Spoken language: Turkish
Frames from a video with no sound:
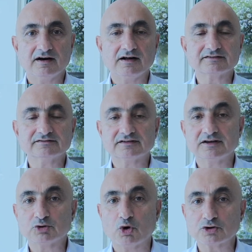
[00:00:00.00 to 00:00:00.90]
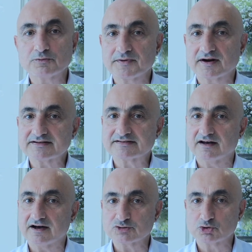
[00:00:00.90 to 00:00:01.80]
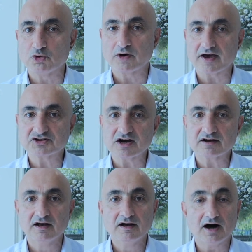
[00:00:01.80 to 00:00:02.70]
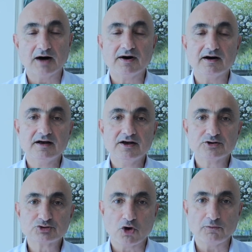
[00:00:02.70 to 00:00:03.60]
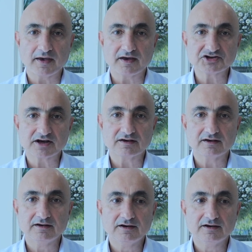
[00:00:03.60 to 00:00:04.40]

Altındaki kor biraz daha soğuyacak ama sönmeyecek.